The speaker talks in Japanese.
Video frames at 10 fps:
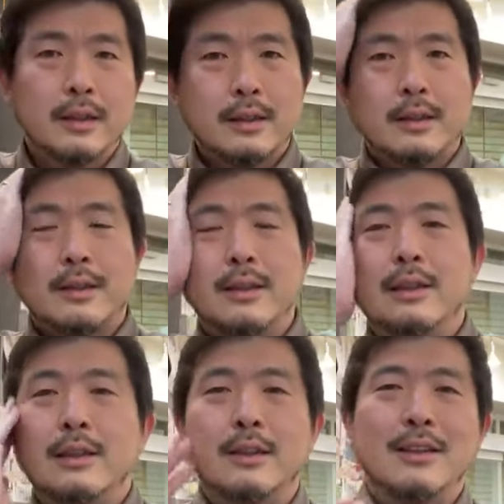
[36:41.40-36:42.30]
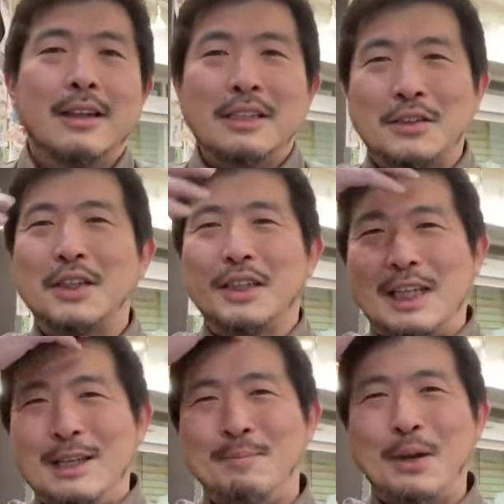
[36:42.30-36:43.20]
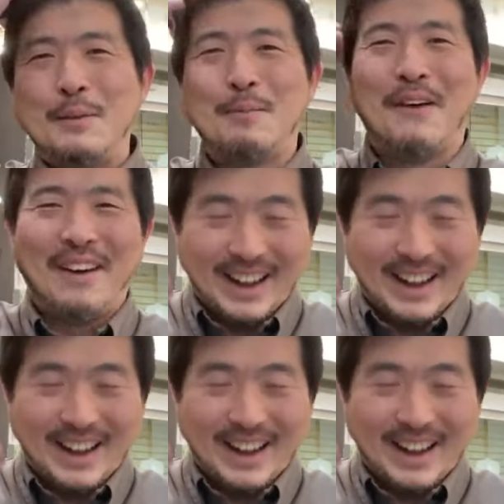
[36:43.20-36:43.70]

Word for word: 見せはできないんですが、まあ、屋根も